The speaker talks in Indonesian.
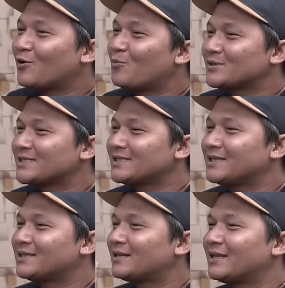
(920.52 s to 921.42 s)
komposisi
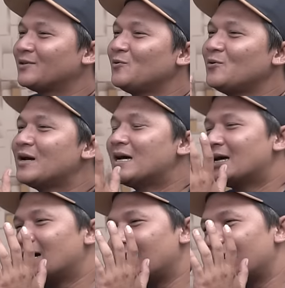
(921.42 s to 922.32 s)
tertentu.
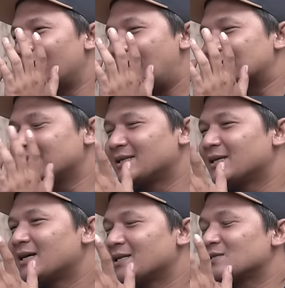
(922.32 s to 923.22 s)
Nah, hasilnya